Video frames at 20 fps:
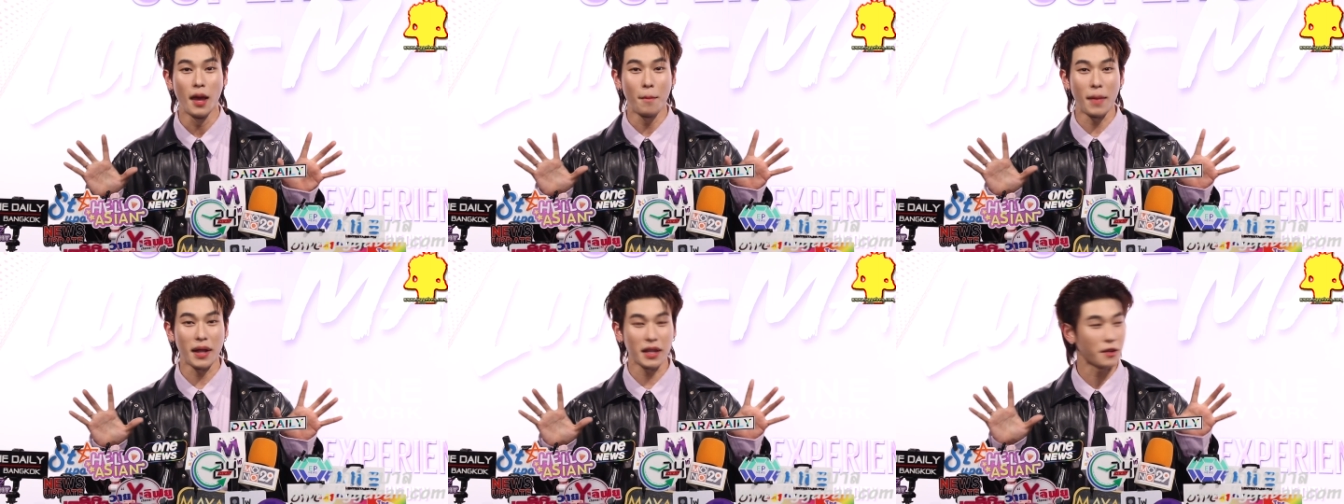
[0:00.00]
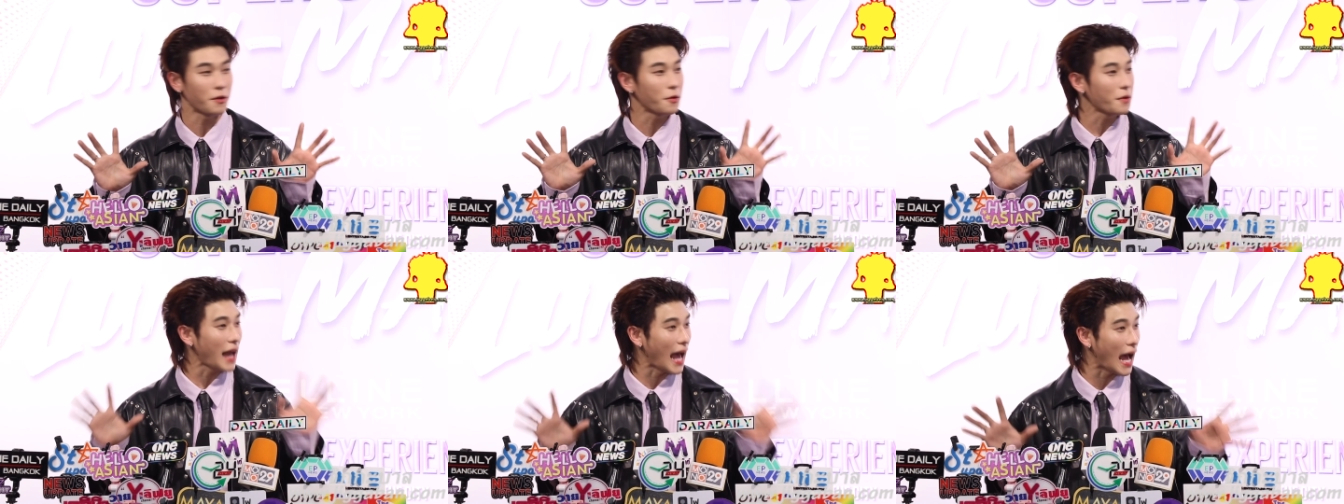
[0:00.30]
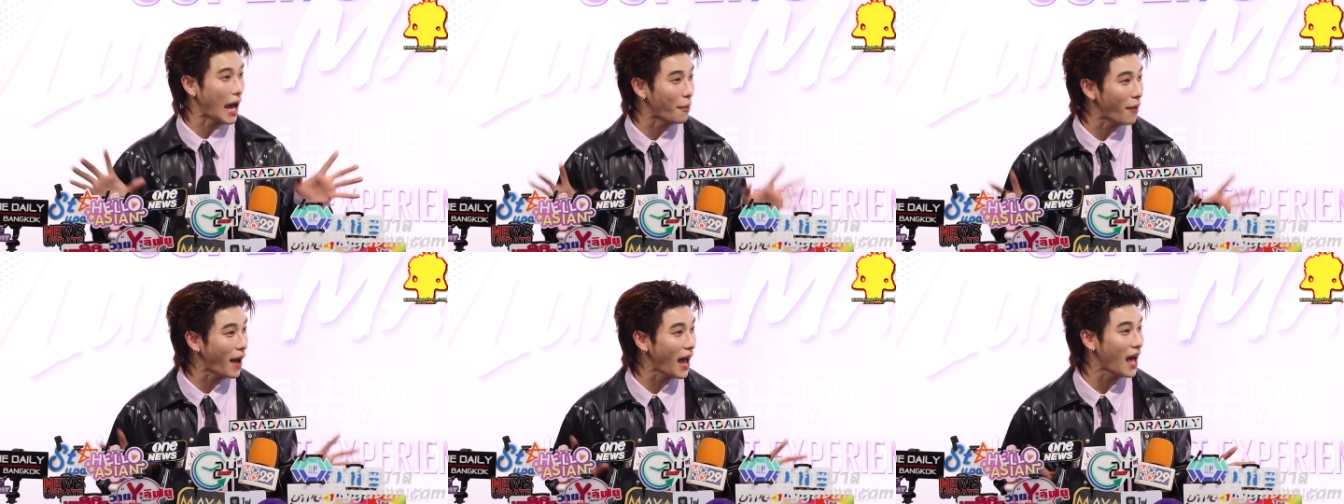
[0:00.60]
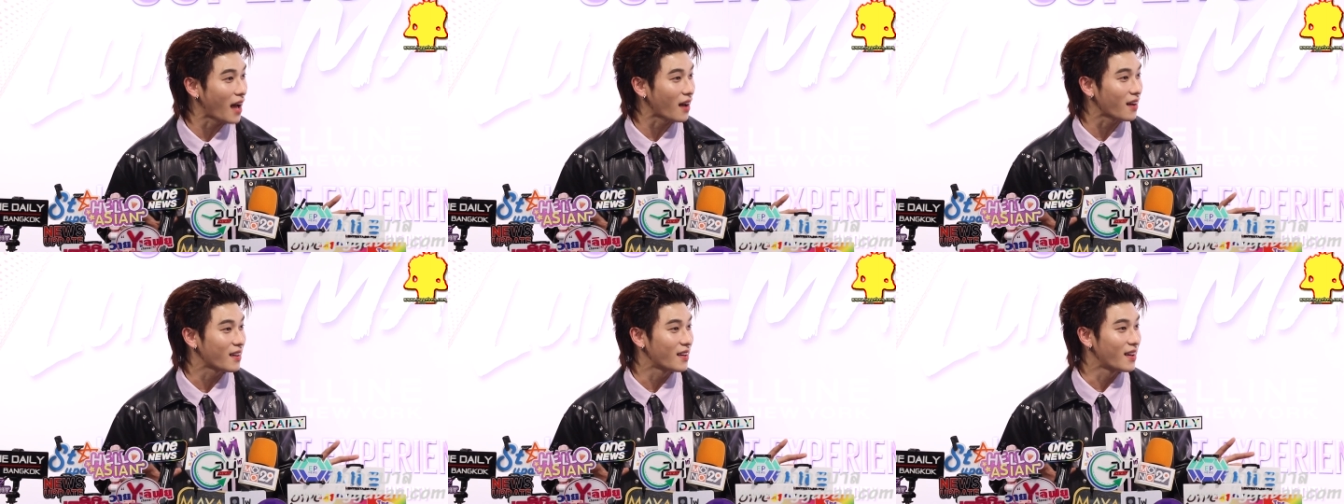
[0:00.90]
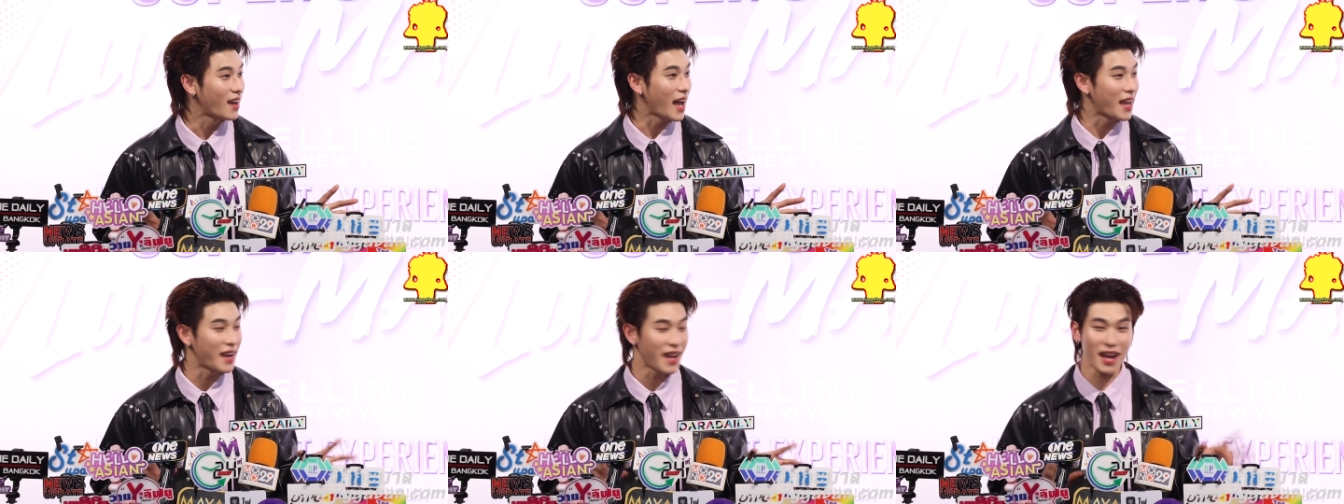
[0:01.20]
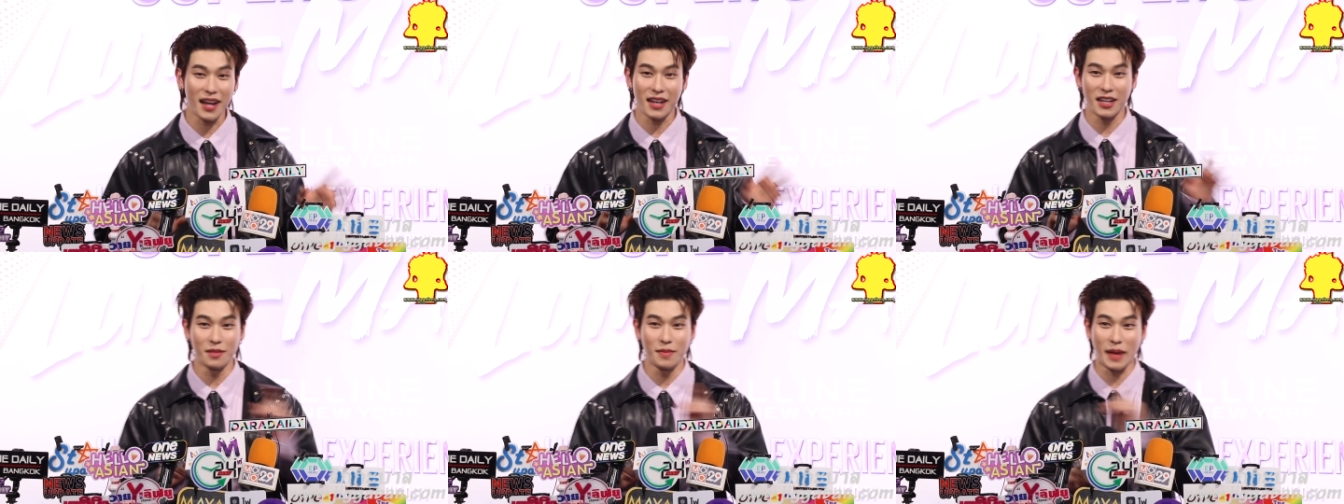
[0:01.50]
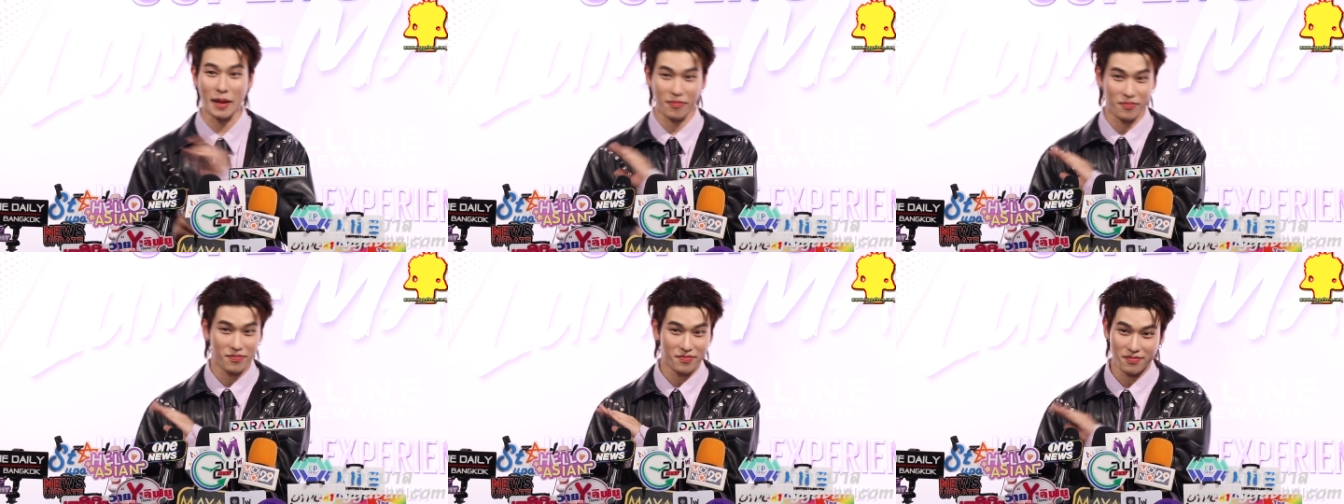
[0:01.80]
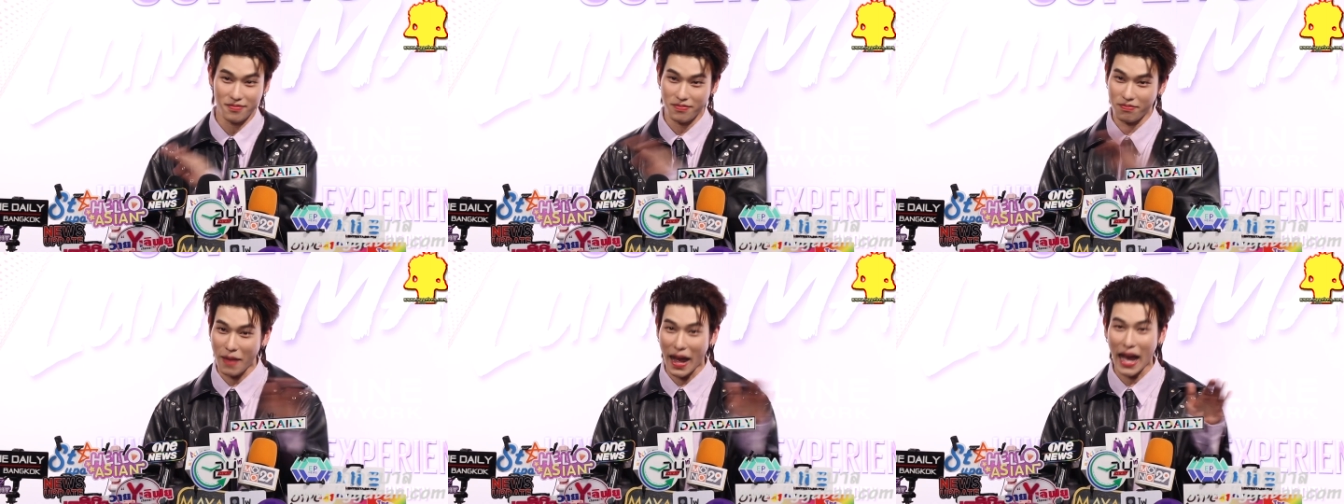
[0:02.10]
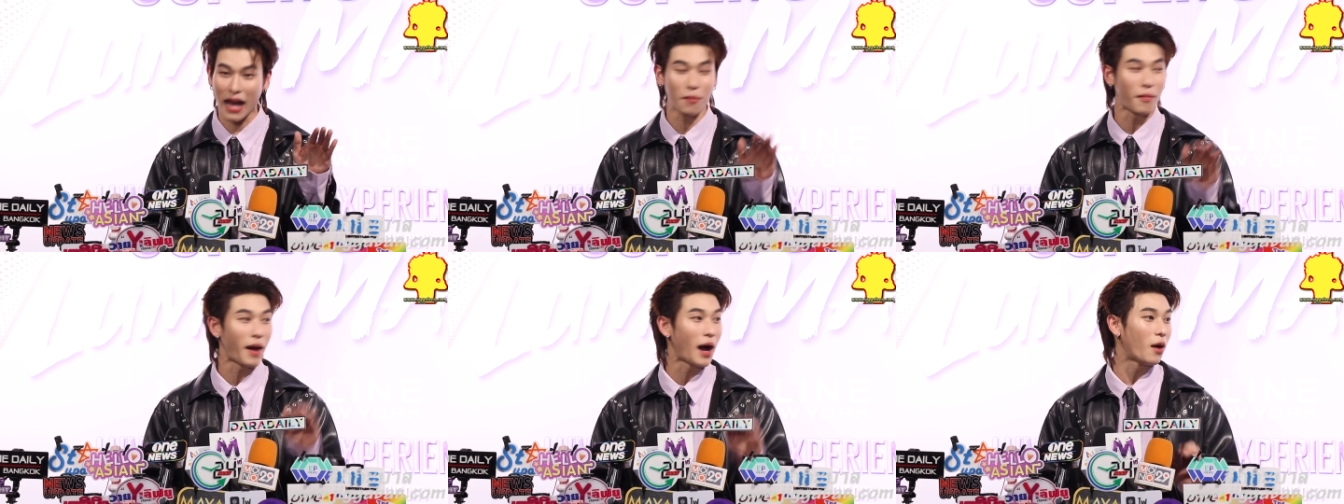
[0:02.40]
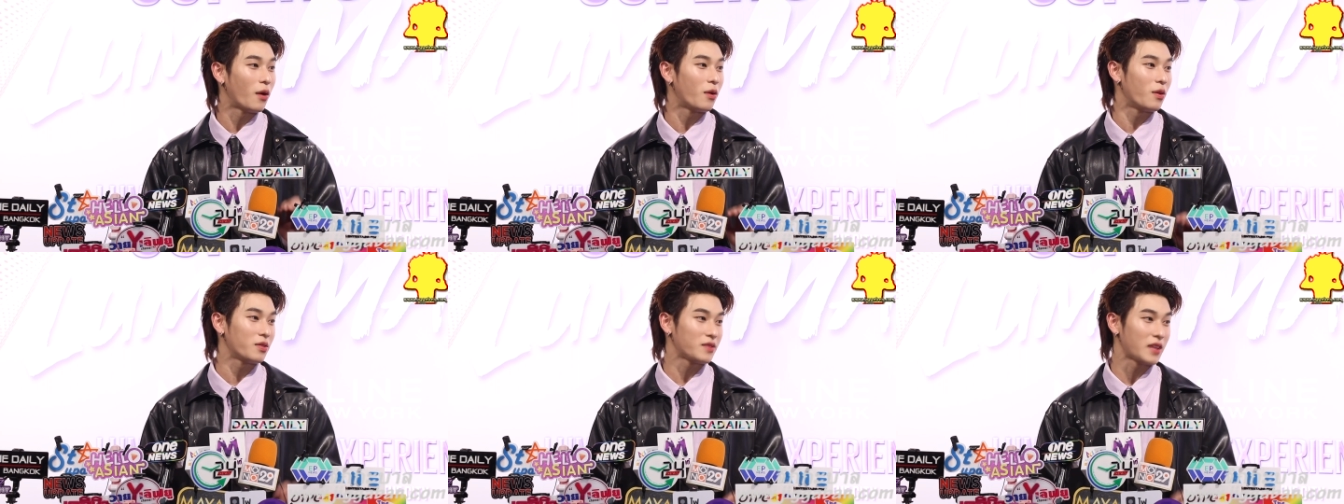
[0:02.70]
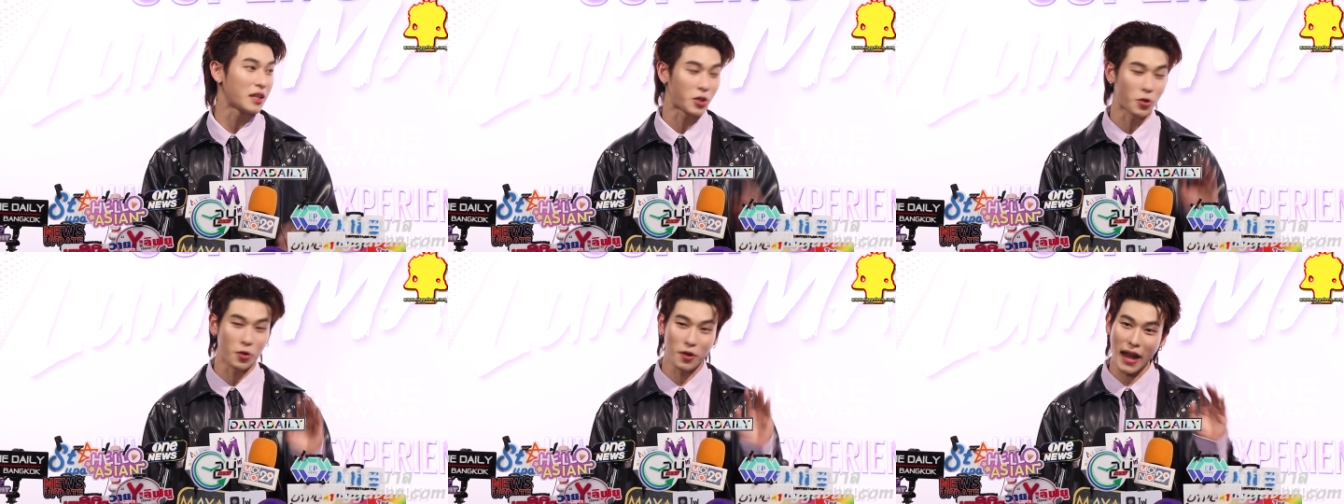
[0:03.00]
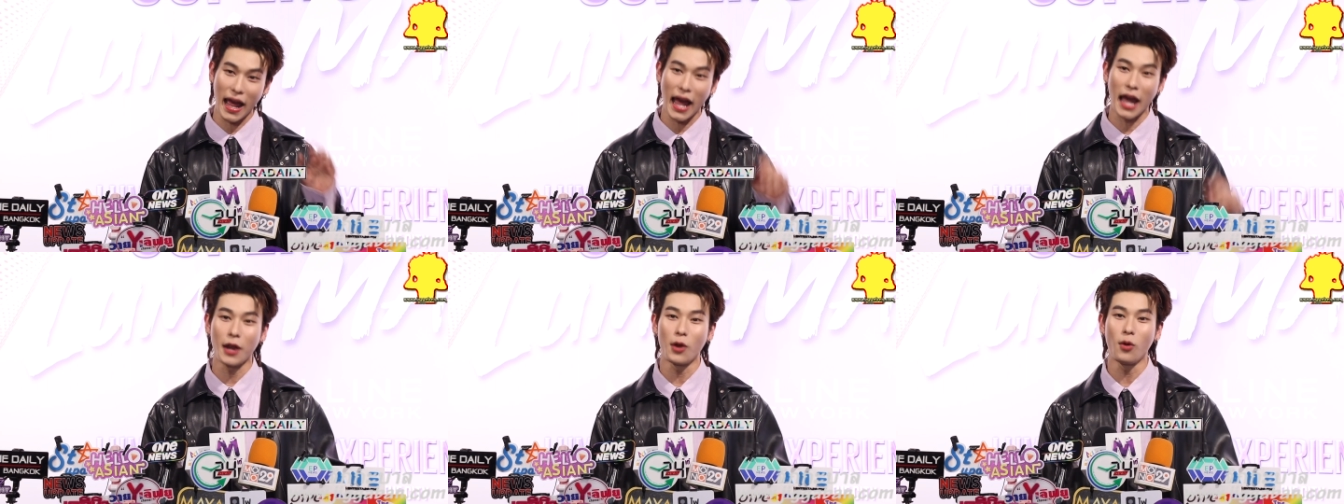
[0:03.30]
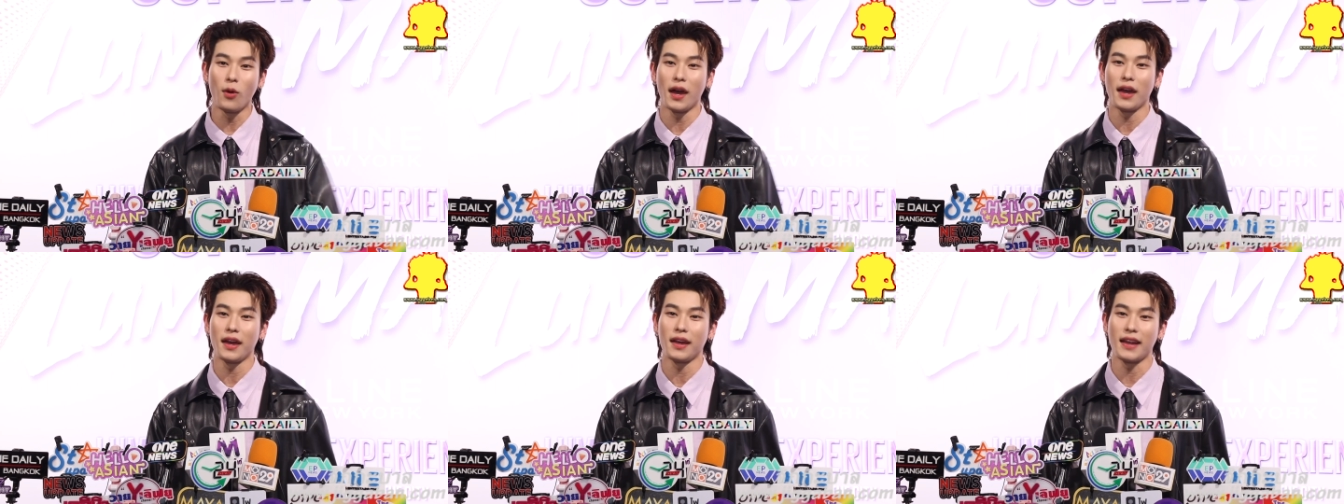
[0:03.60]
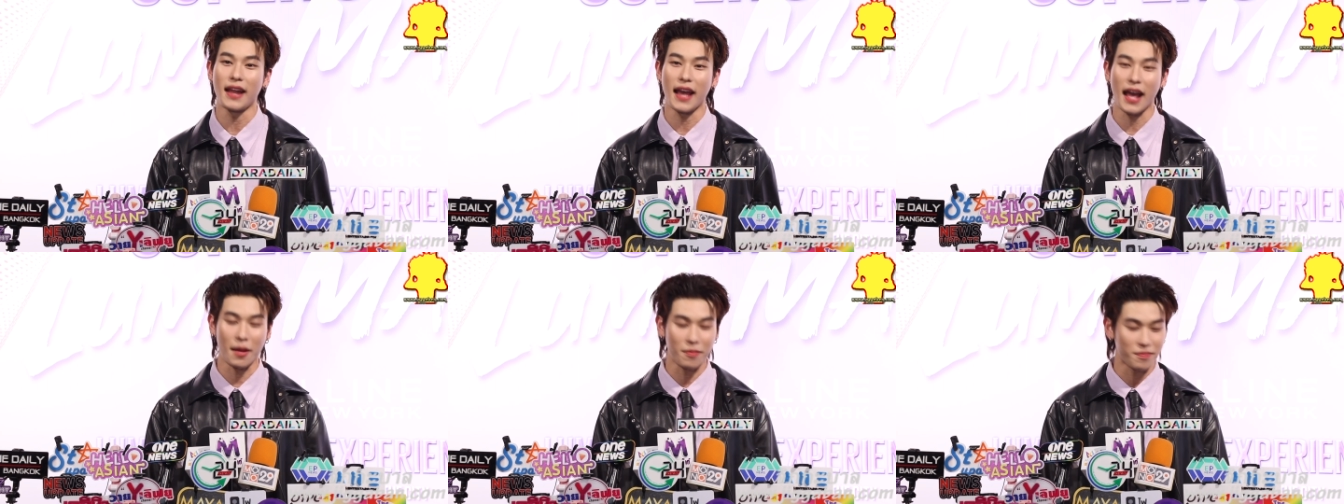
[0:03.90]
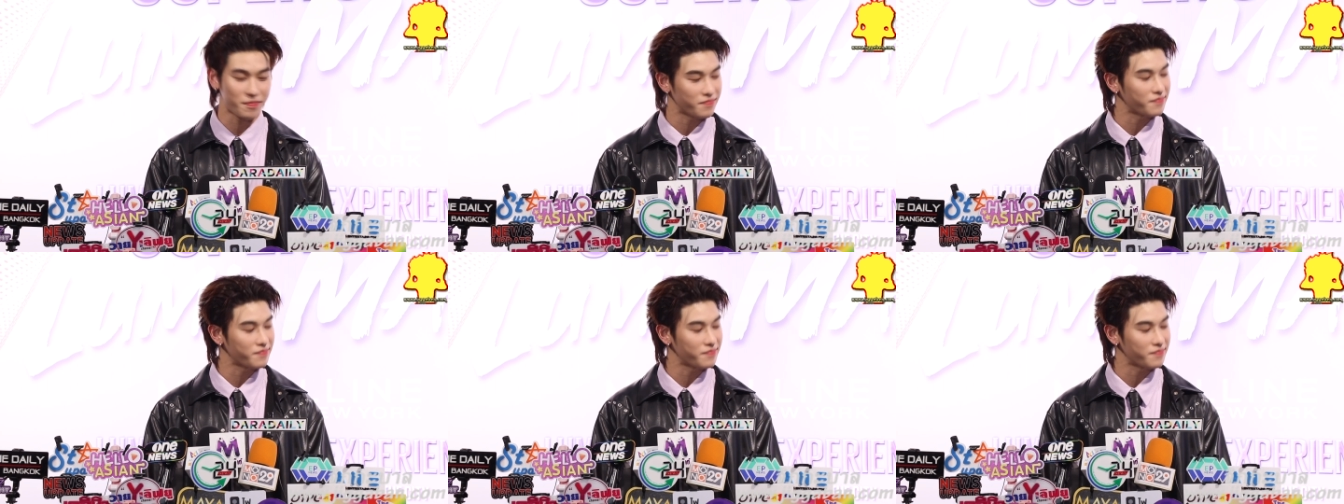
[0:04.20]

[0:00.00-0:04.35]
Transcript: มันต้องหนามากไอเนี้ยคือแบบบางเบาติดทนนานด้วยนะครับ